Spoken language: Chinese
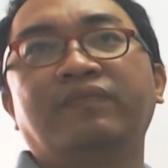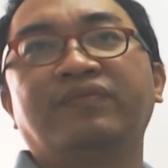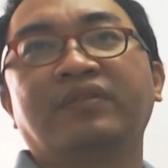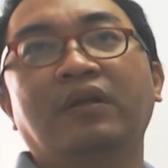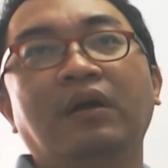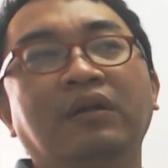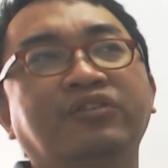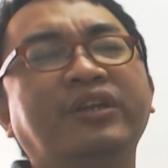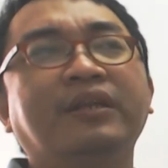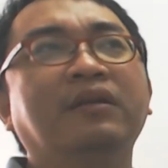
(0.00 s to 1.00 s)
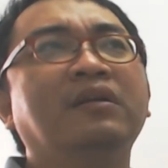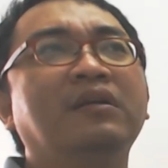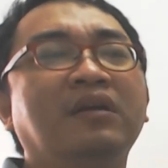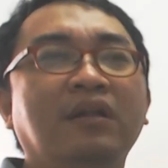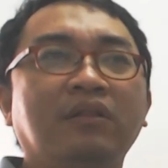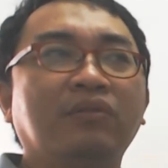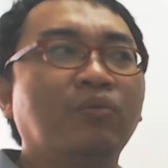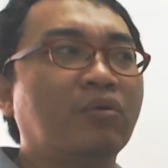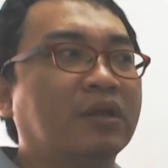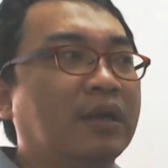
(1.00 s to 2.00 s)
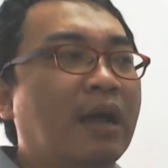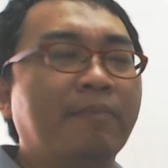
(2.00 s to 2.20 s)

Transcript: 哦，所以。很多人啊，